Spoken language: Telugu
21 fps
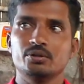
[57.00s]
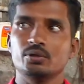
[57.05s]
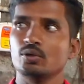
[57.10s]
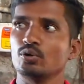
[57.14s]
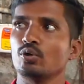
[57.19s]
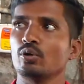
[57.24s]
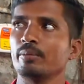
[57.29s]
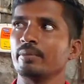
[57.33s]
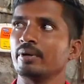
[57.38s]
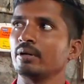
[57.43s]

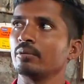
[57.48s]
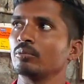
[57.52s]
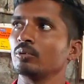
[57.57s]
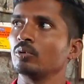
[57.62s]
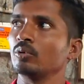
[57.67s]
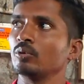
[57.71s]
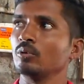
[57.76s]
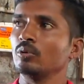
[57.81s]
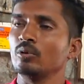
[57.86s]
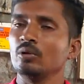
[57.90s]
ఏదో
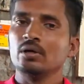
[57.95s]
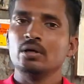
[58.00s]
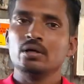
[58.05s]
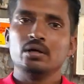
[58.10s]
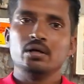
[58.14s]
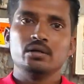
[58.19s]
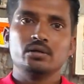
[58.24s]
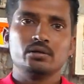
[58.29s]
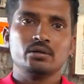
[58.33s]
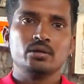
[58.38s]
మనము
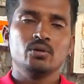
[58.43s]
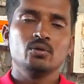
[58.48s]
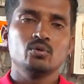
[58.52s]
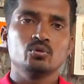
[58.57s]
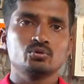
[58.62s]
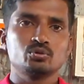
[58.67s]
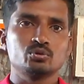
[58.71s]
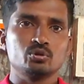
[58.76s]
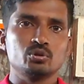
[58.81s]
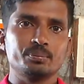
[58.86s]

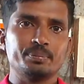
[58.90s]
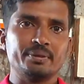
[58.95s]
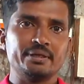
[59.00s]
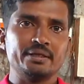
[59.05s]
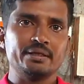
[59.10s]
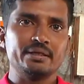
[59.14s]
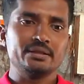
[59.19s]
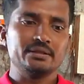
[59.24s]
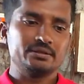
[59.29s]
నెల్లూరు జుడిపి